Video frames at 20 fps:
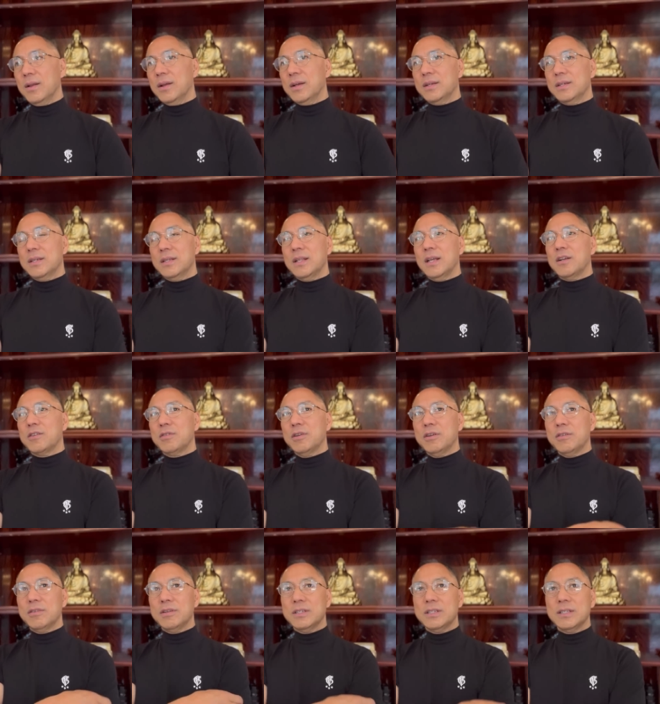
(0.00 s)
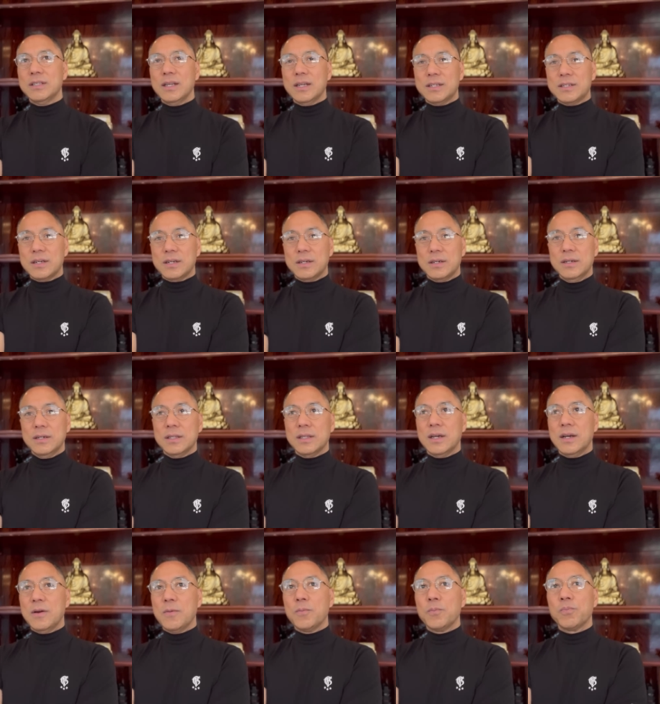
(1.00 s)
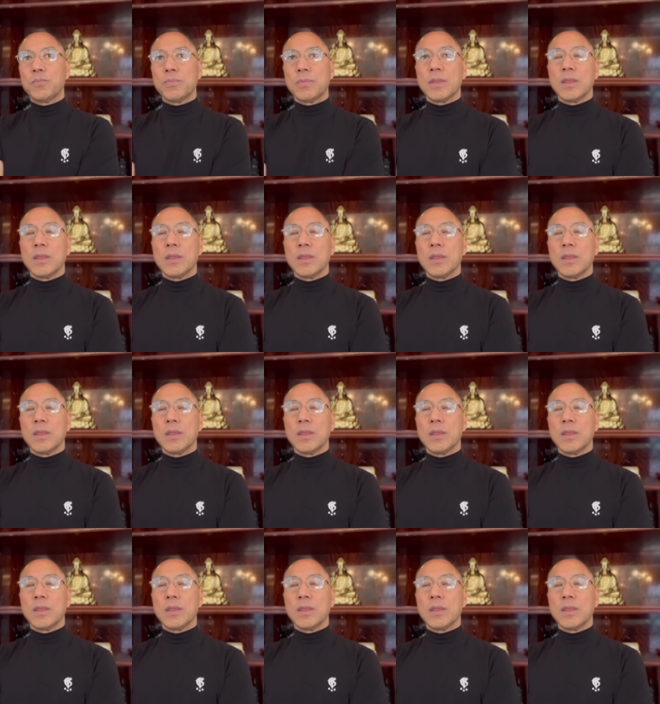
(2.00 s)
现在所以说现在整个的，